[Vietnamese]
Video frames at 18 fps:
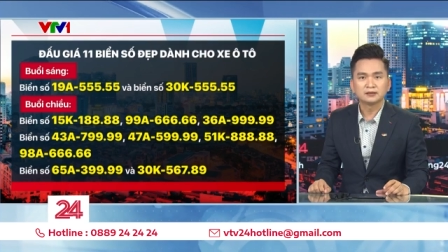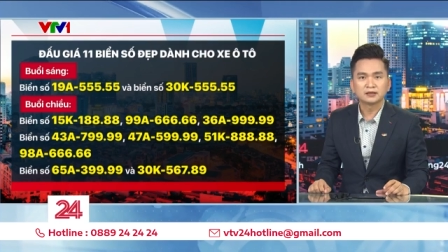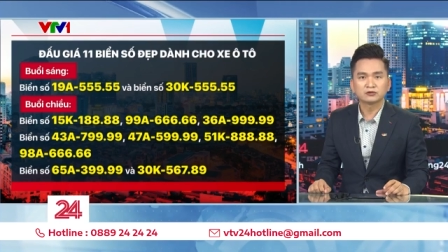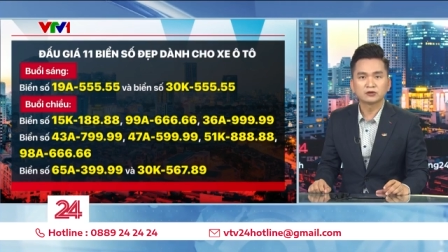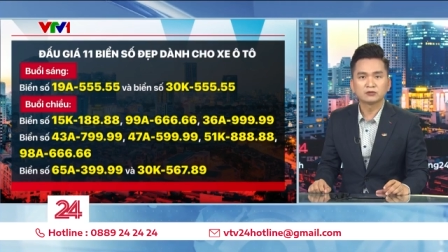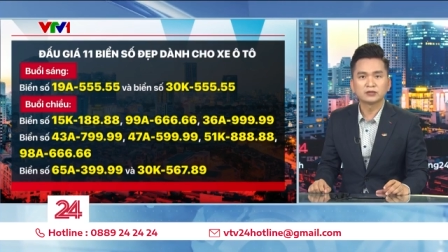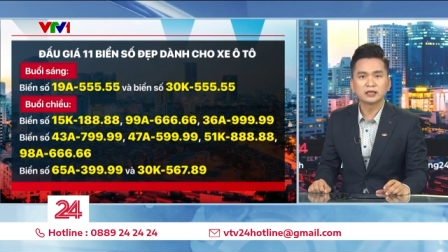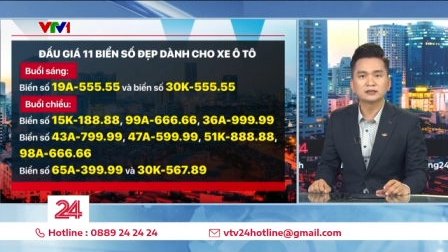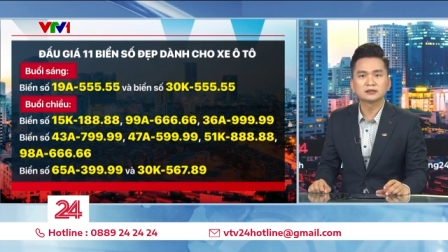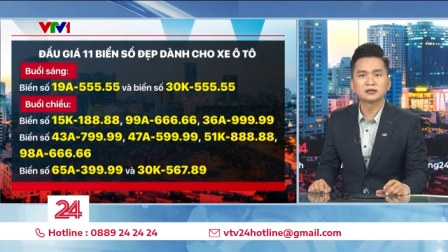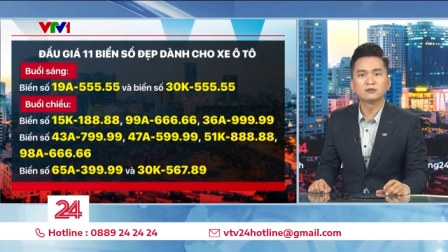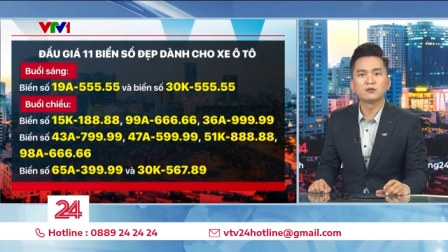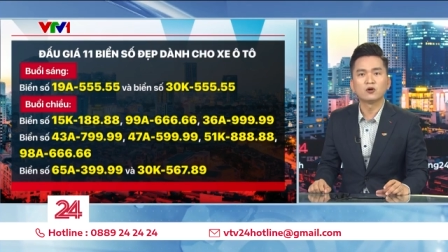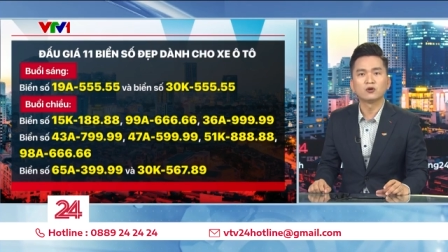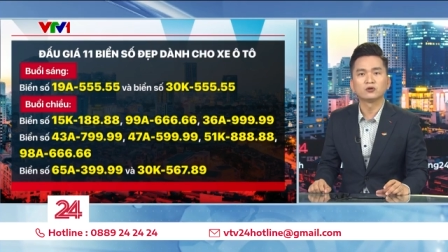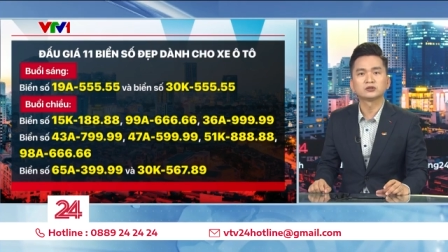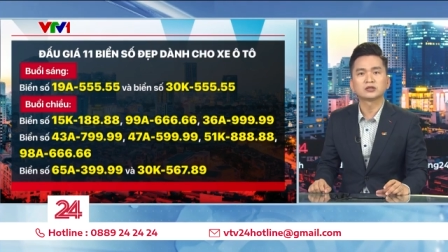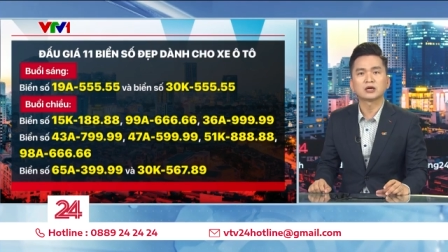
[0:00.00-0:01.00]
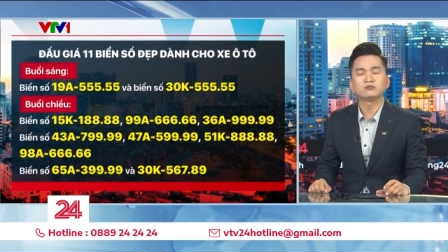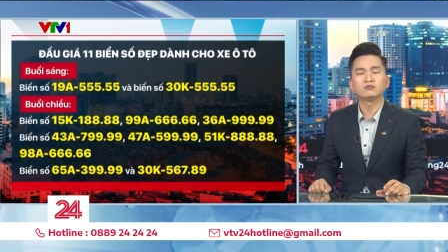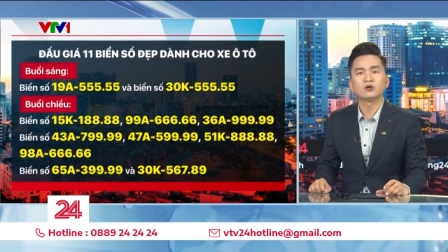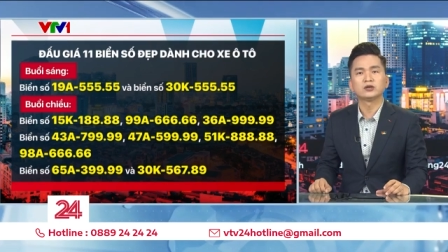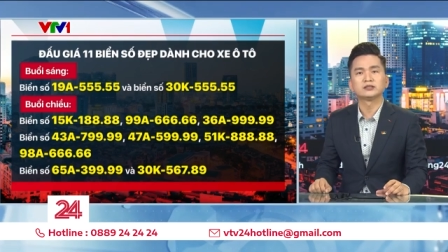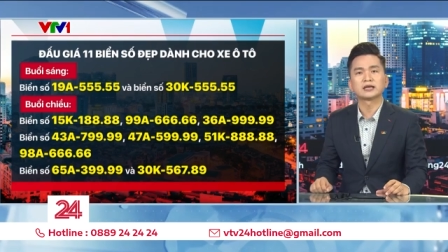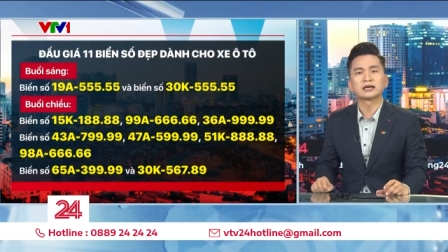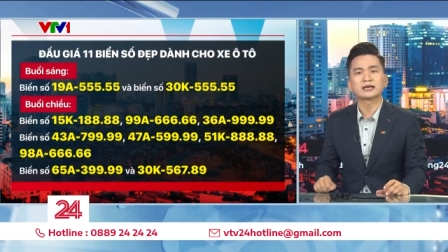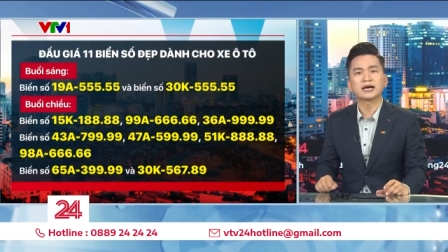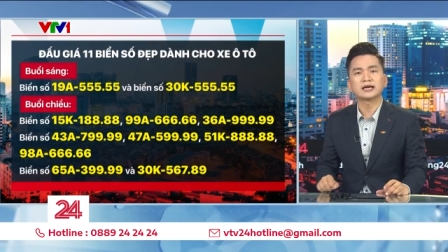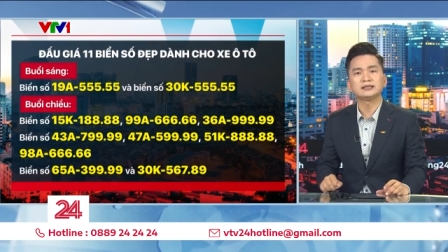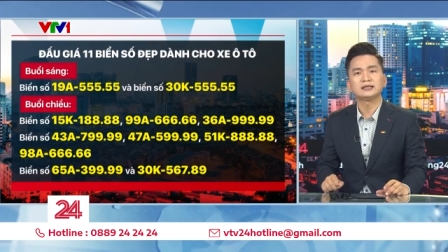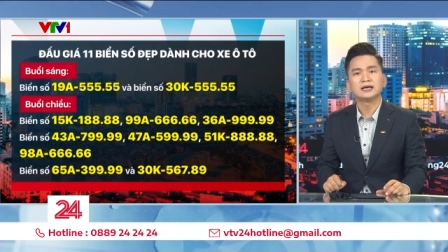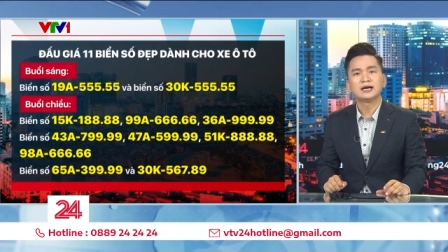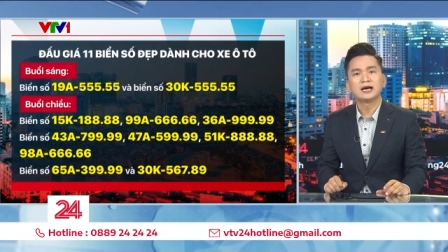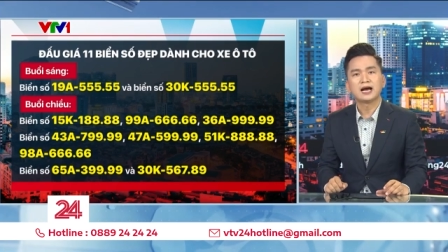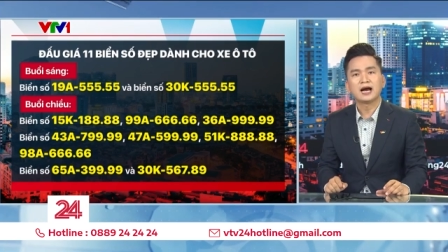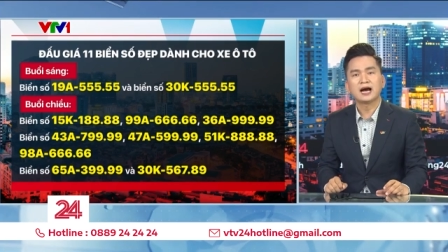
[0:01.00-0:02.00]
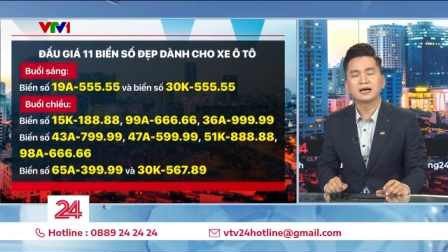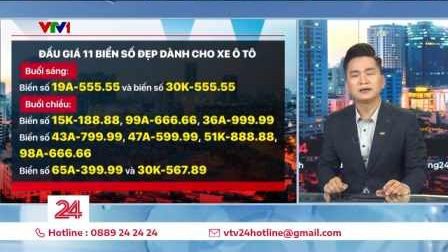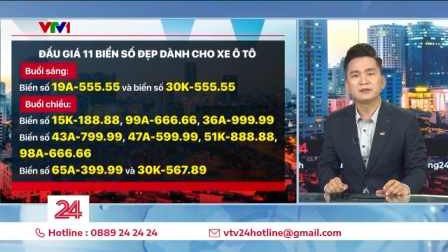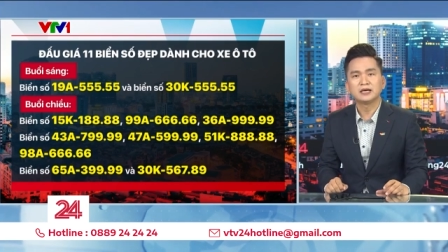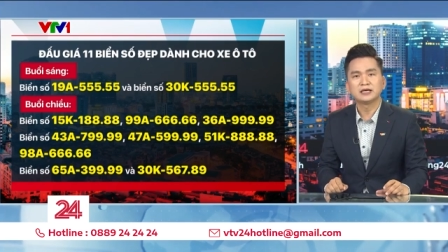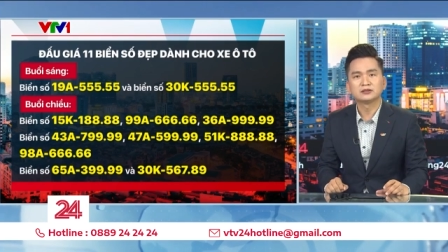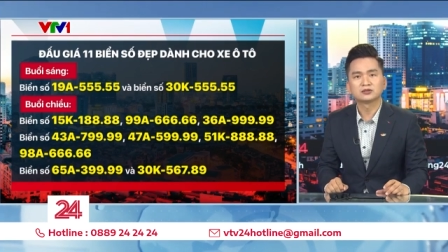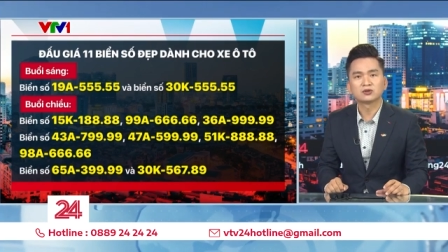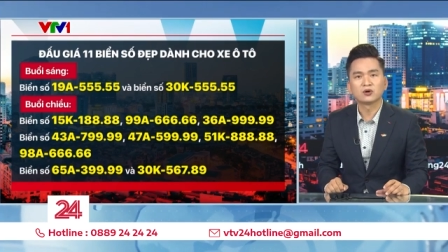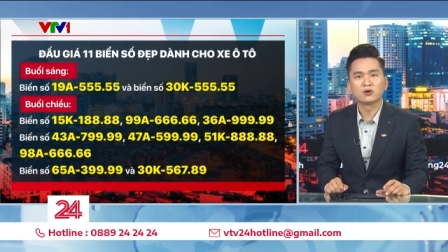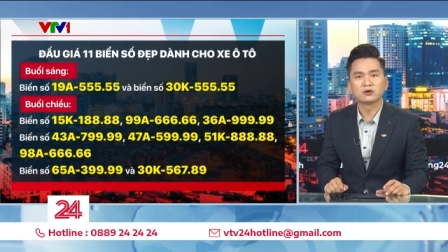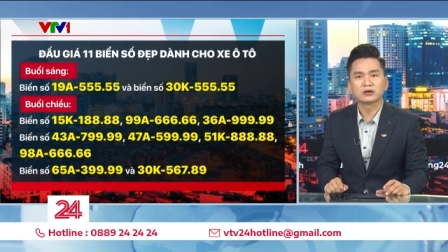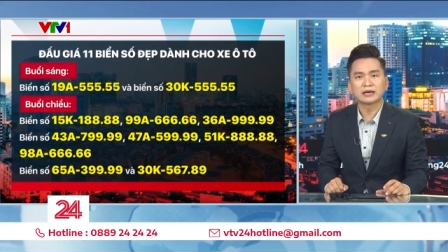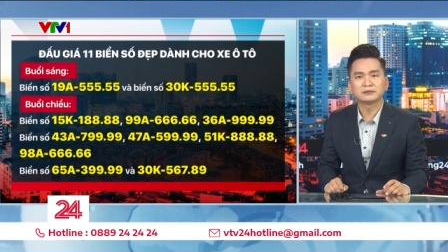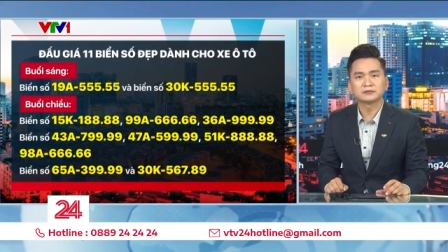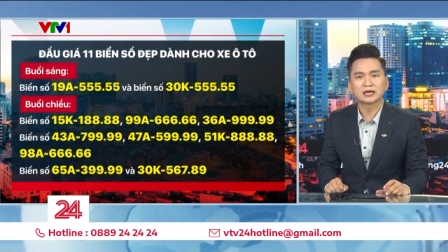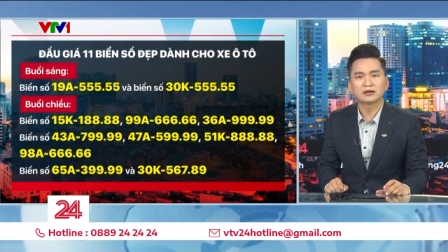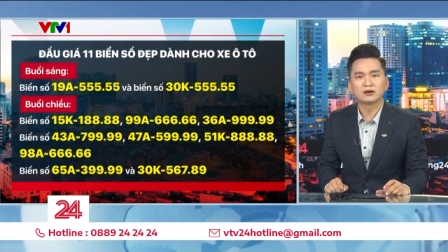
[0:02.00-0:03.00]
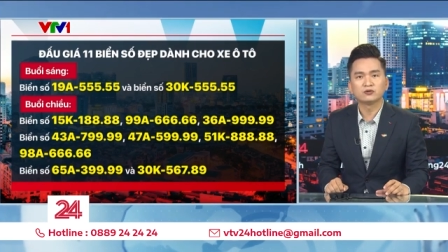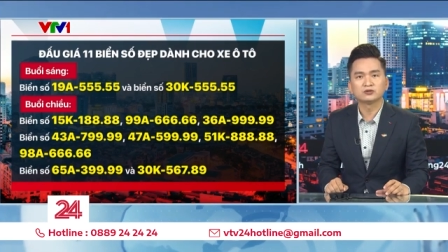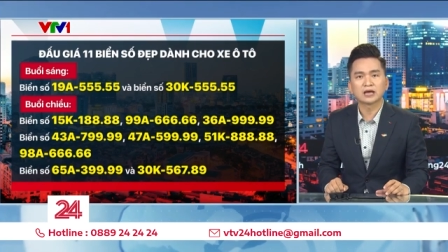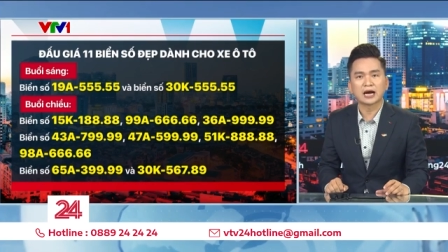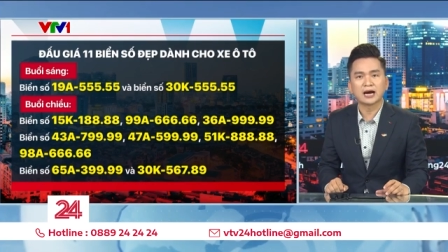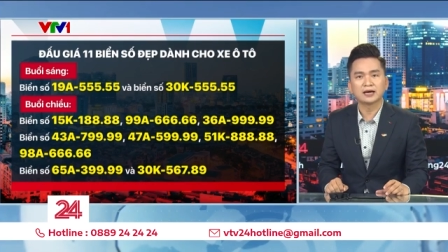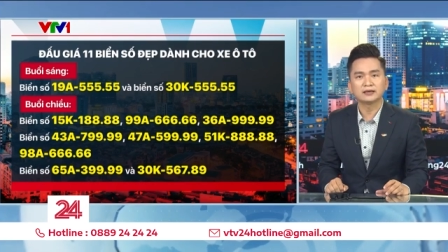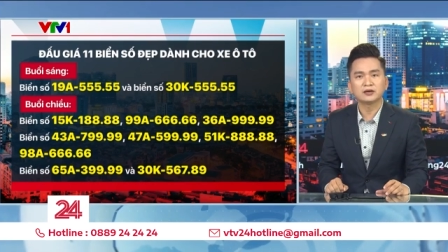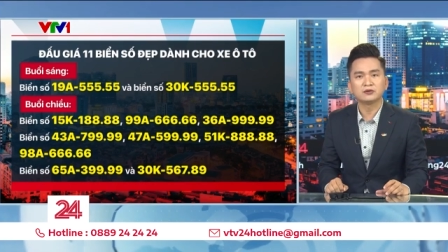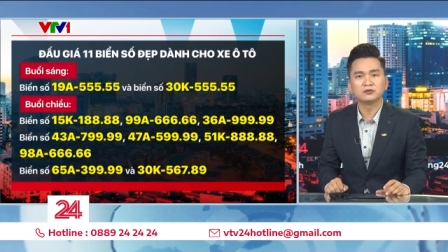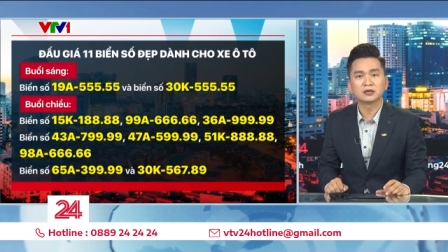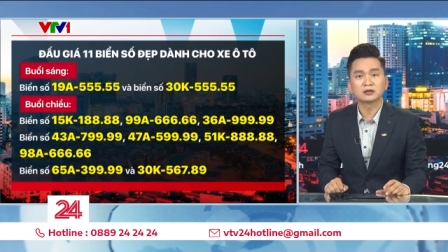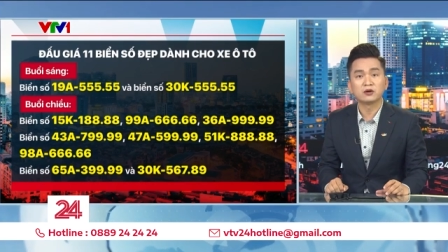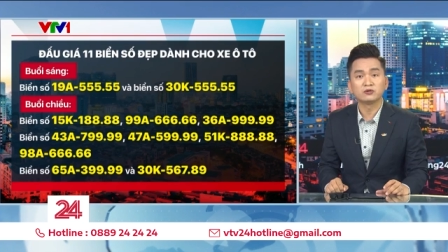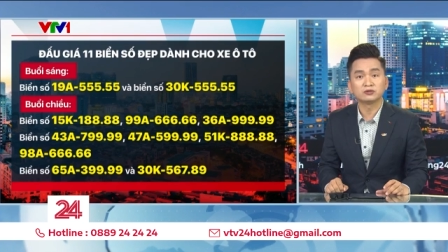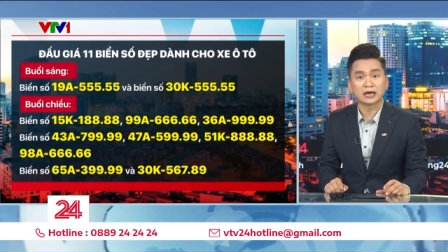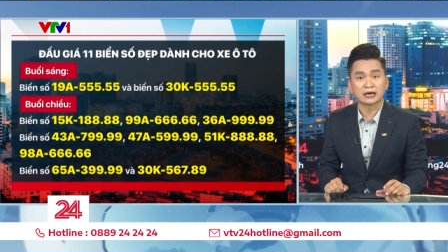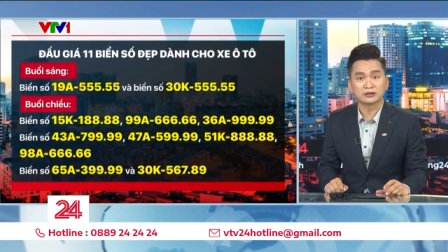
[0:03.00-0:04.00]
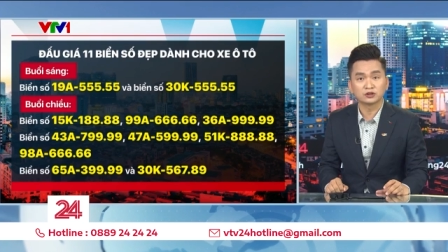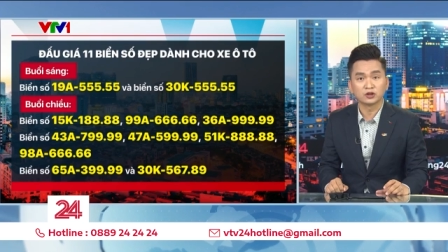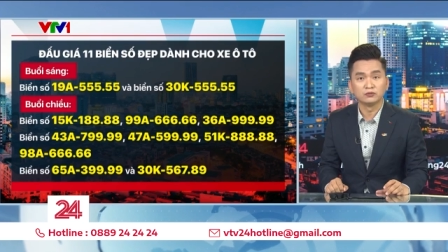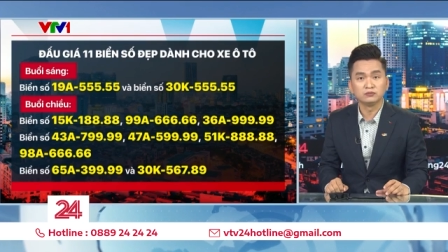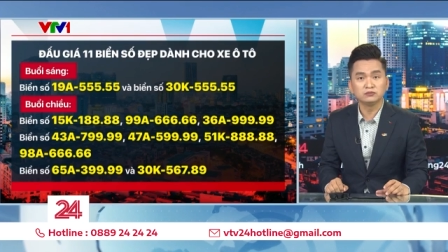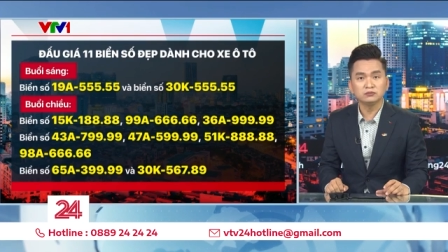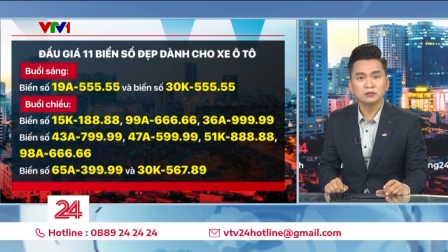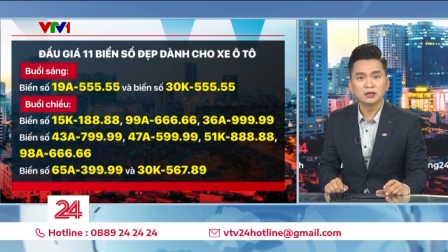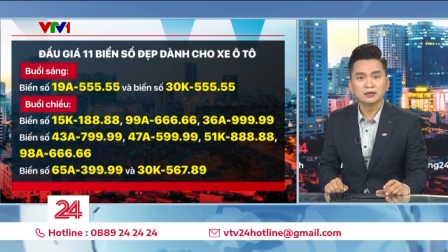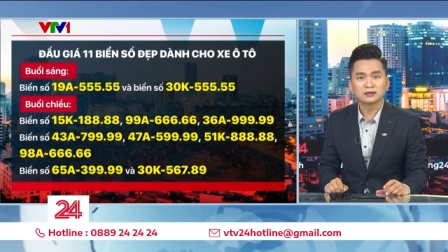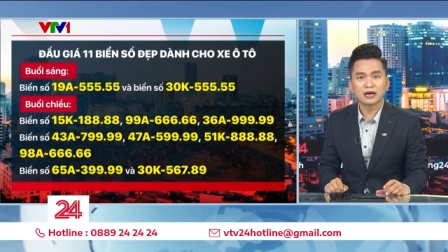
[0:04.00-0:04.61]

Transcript: Theo thông tin sơ bộ trong buổi sáng nay, hai biển số đem ra đấu giá đều được đấu giá trúng,